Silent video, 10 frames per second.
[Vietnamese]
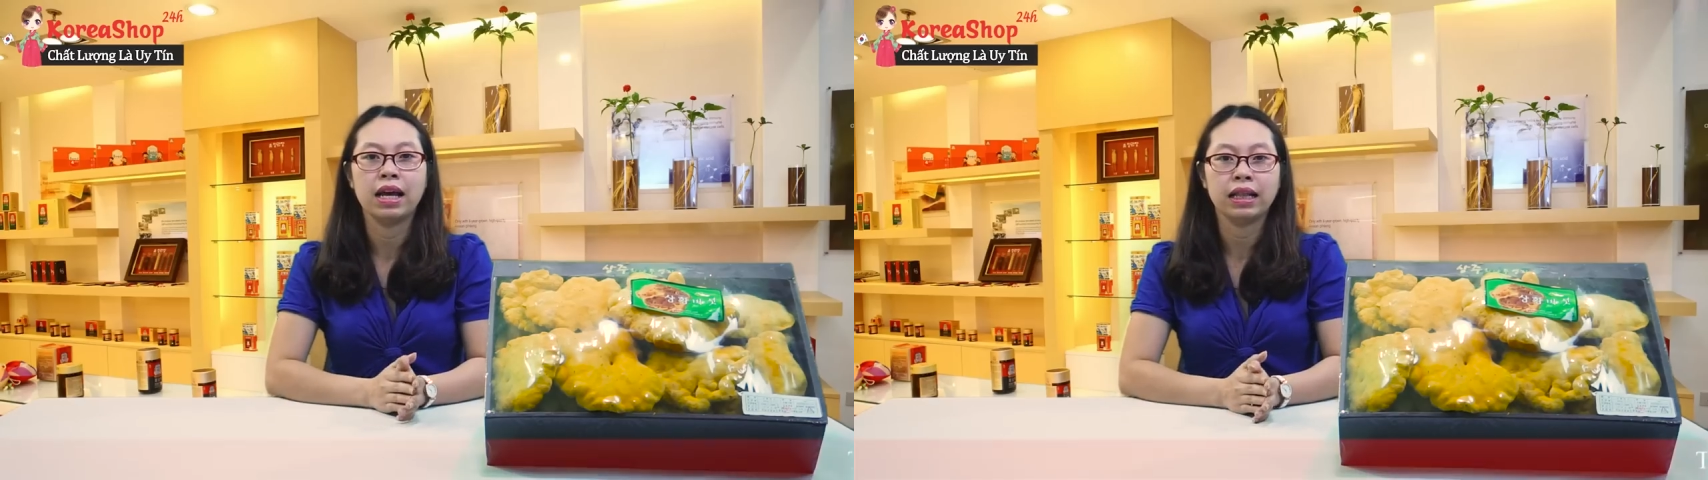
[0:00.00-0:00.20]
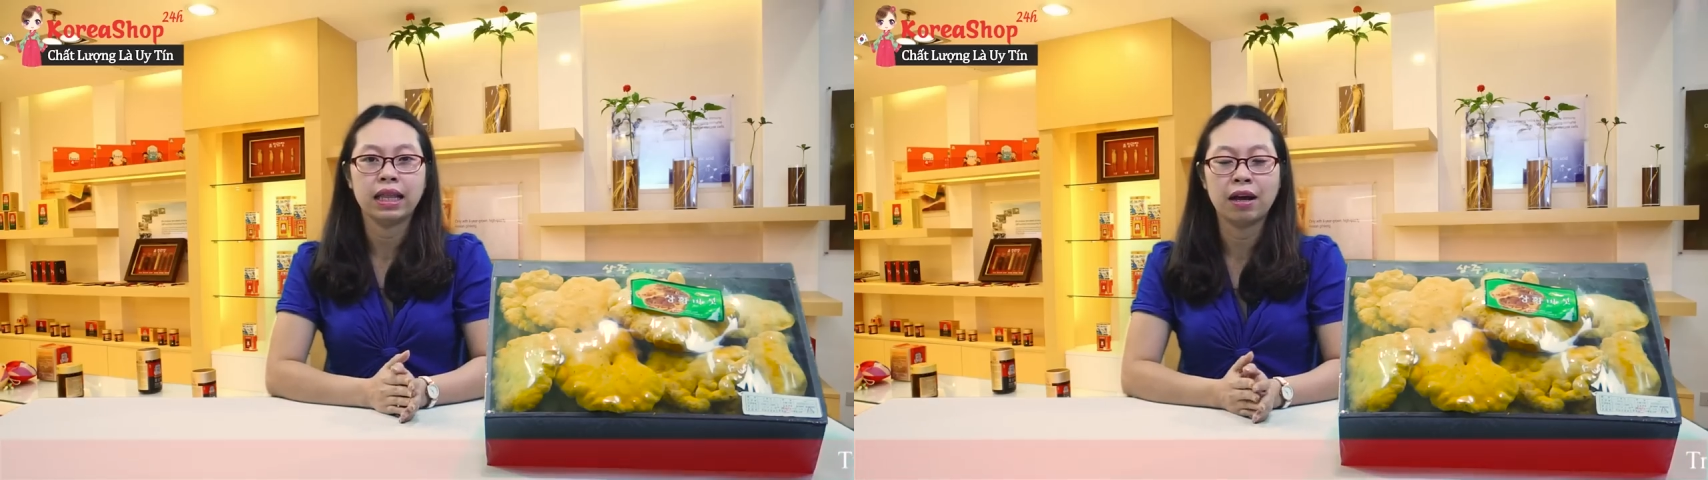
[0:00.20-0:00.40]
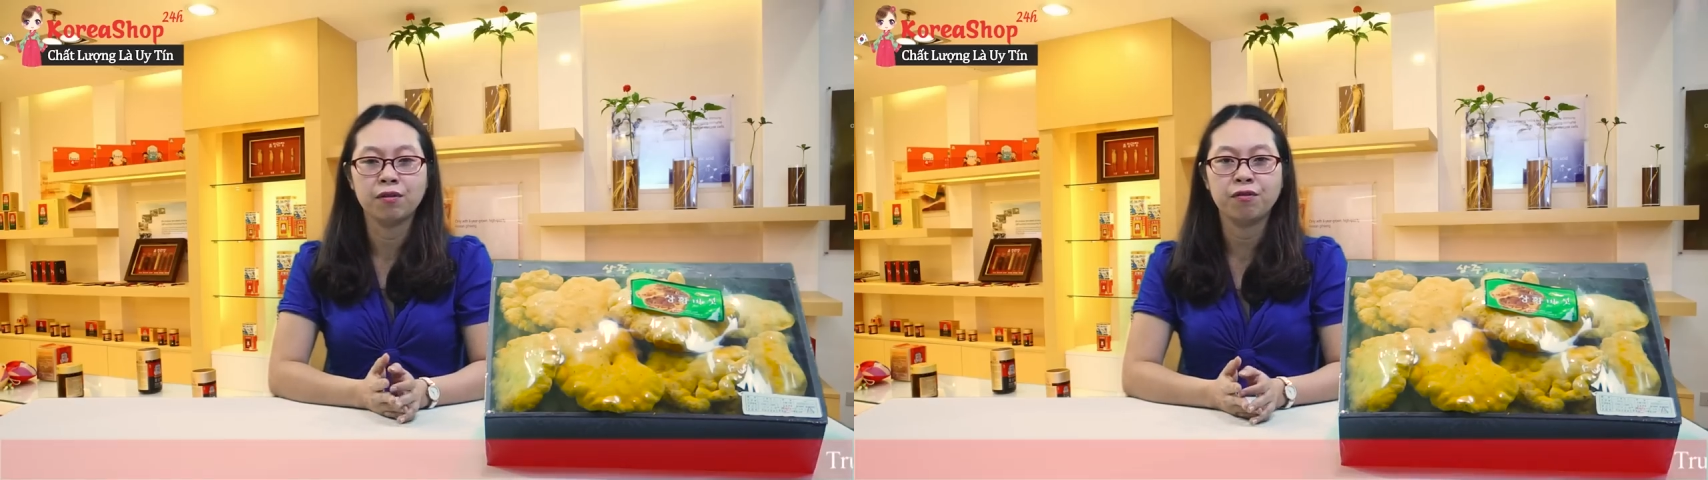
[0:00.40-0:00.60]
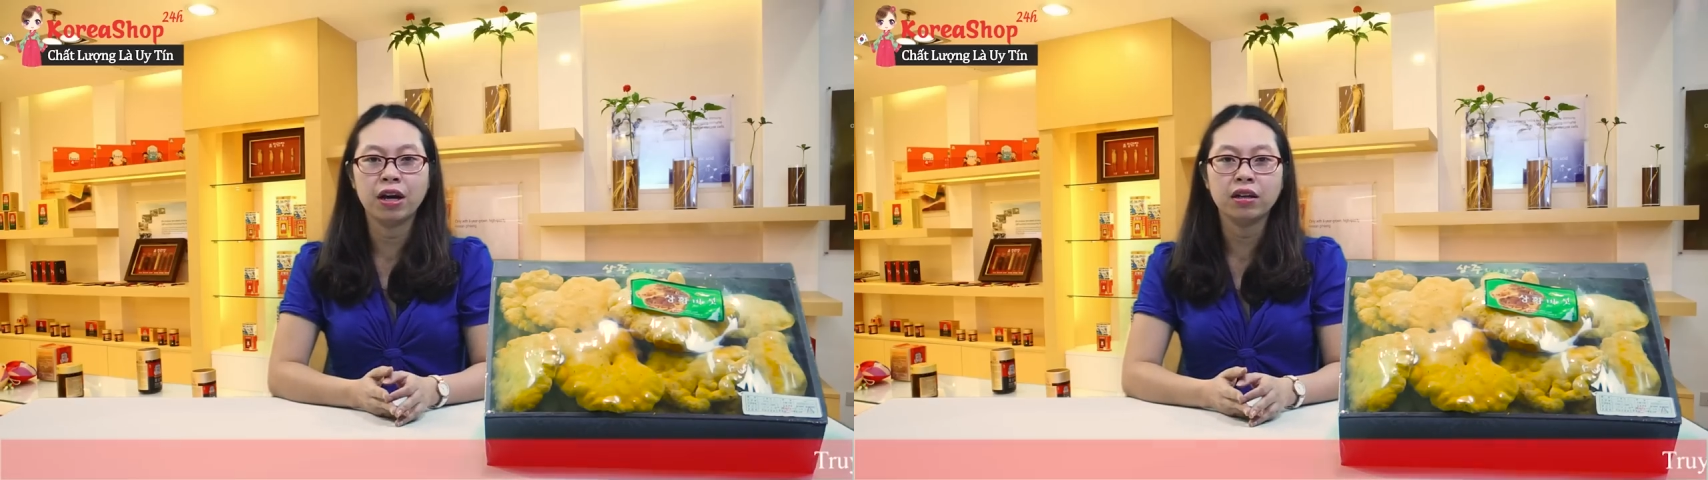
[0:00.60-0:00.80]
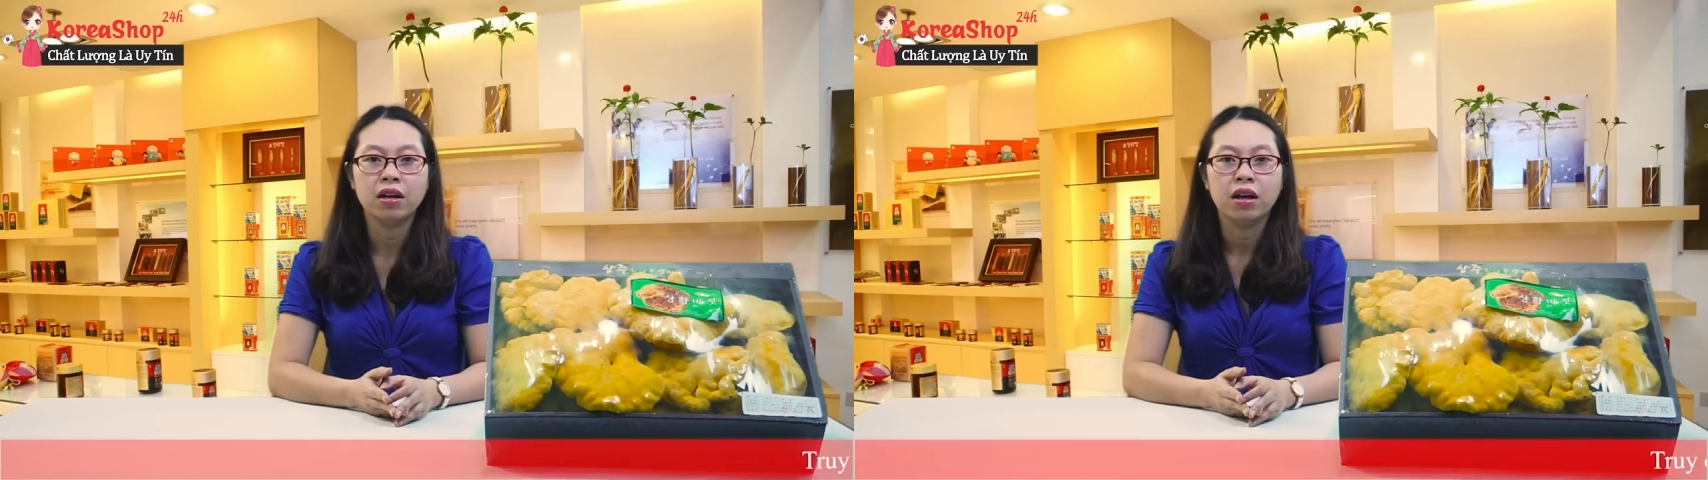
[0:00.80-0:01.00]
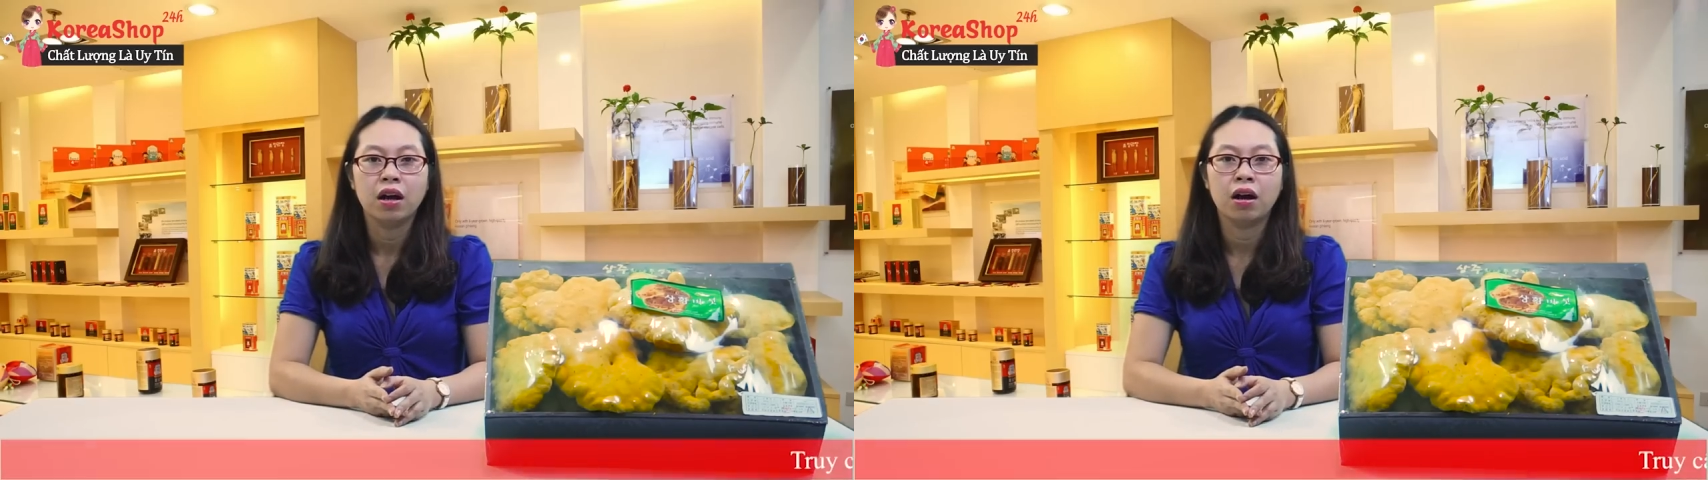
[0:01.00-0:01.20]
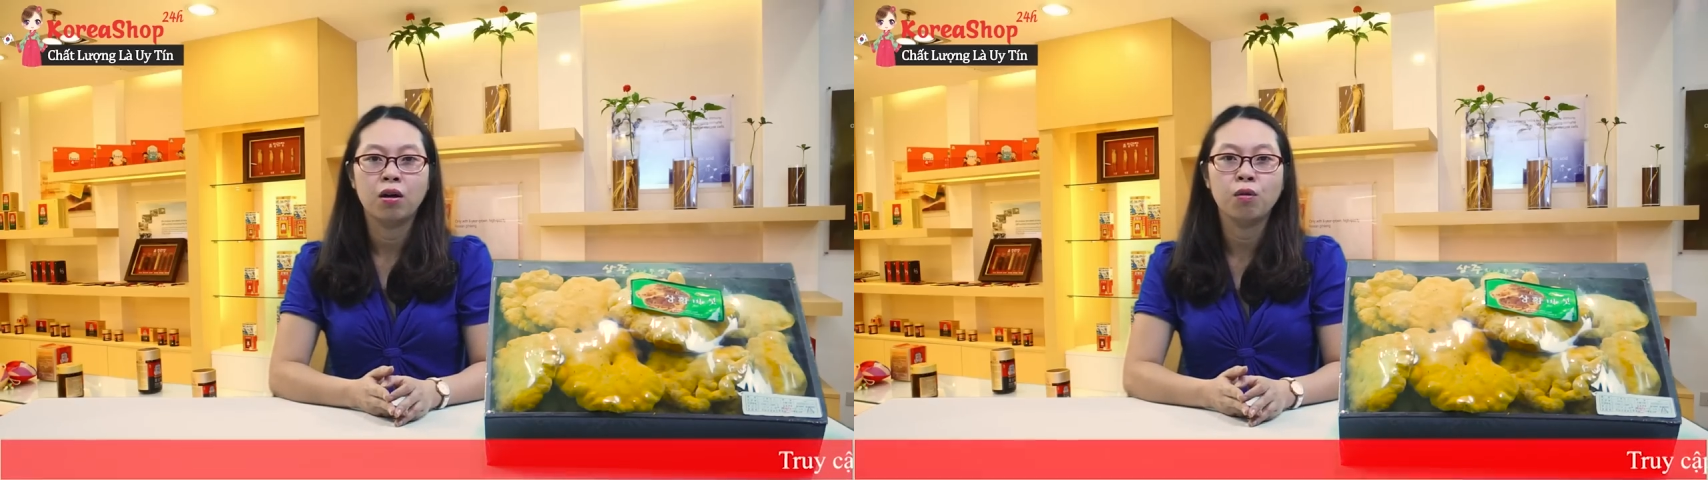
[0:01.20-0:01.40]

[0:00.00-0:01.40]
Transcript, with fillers: lệ tái phát uh,